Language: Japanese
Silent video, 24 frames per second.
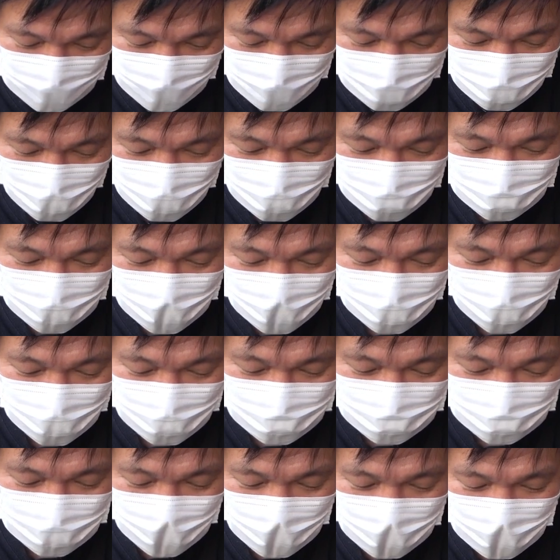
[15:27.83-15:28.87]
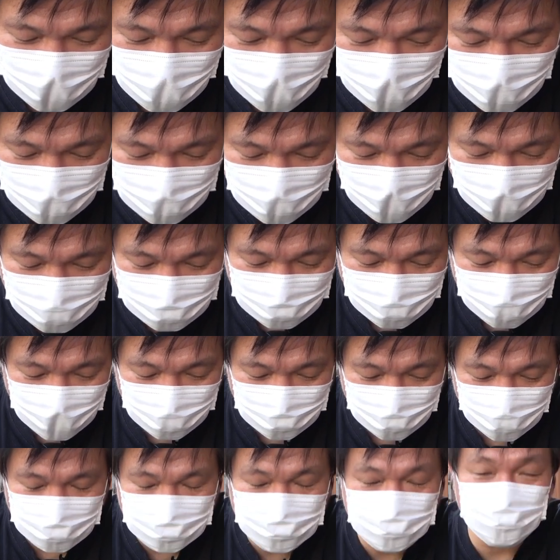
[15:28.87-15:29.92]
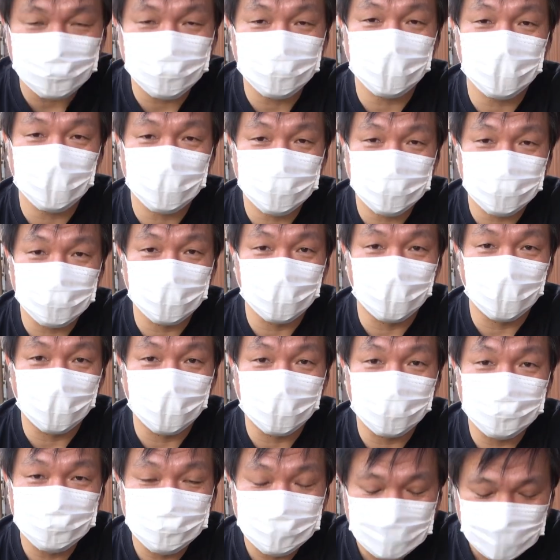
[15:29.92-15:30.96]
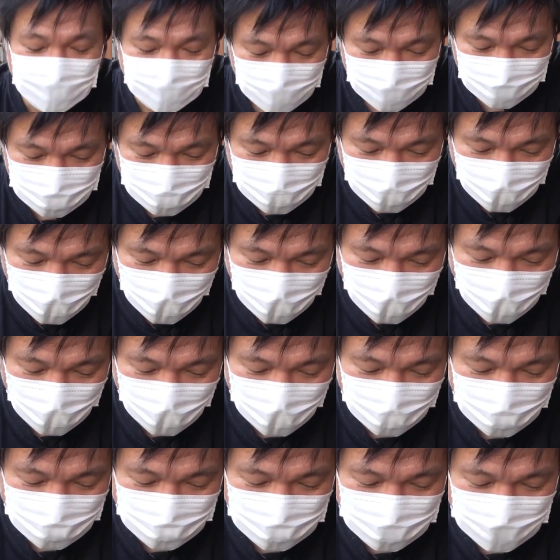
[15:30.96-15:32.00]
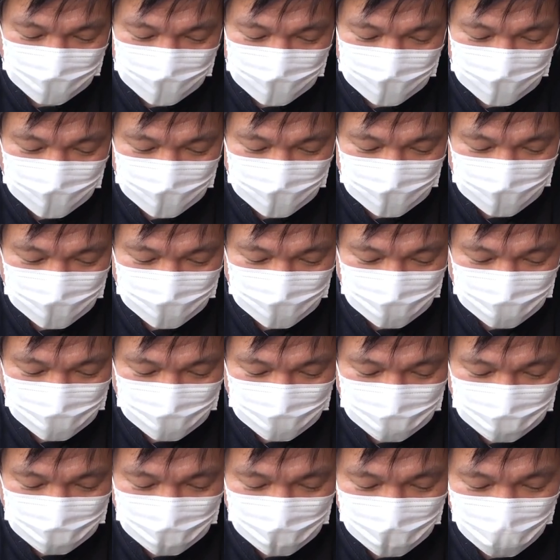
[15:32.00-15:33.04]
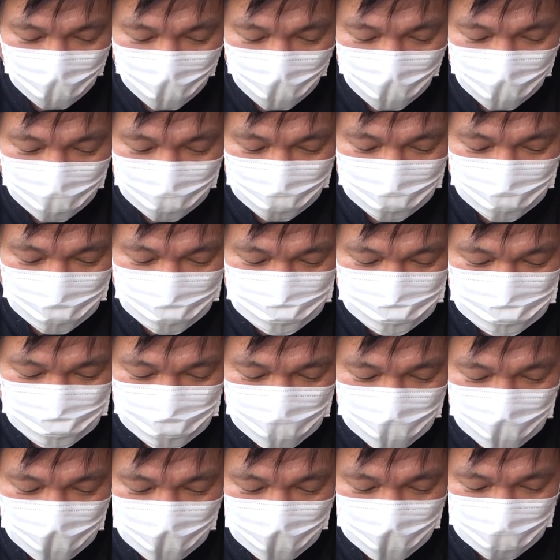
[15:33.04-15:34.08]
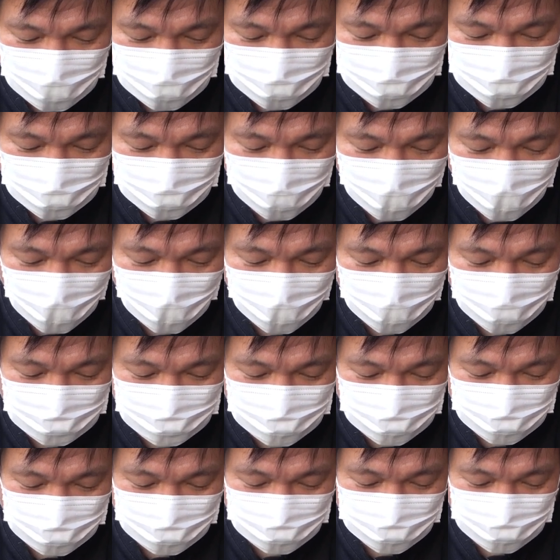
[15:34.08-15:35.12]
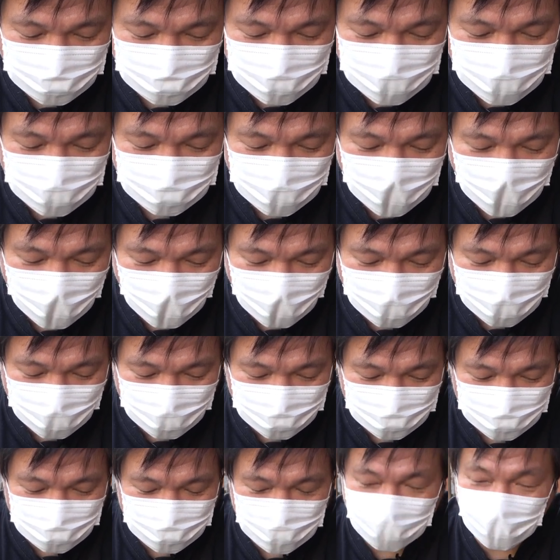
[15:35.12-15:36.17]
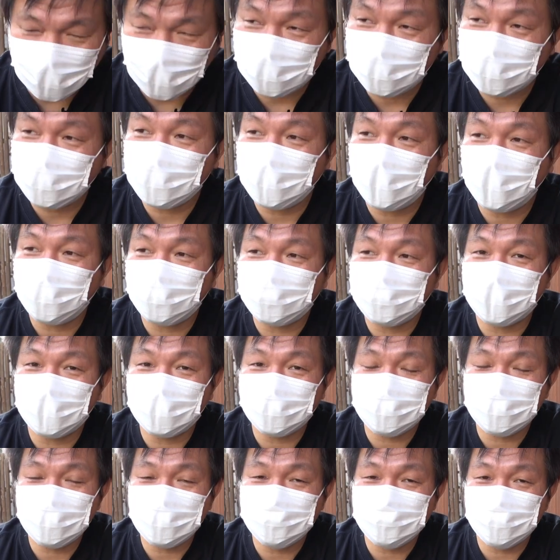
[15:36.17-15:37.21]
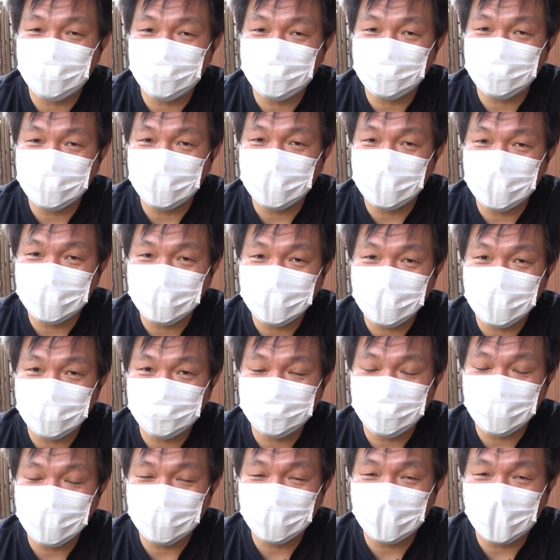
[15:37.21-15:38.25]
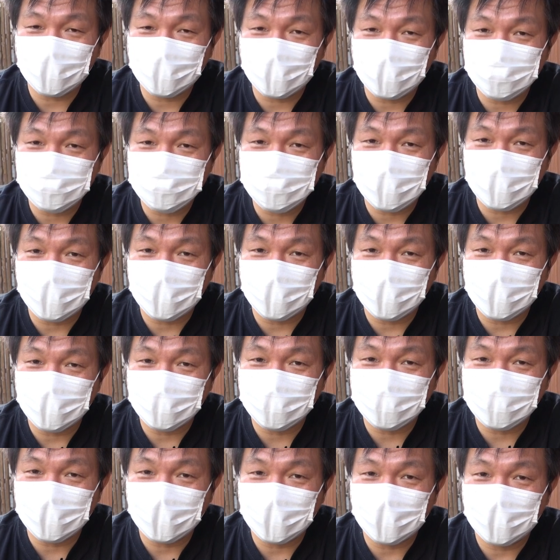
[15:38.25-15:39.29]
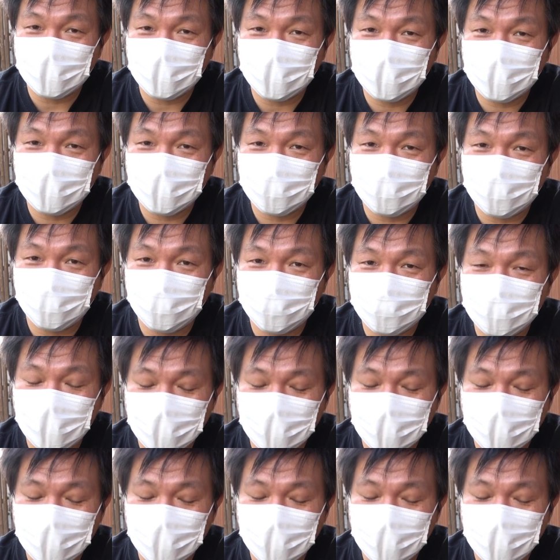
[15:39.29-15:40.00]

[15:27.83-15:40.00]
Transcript: 僕ねよくね海外とかも行くんですよで海外行ってもう盗まれても平気だよだって僕チップ入れてるからってこう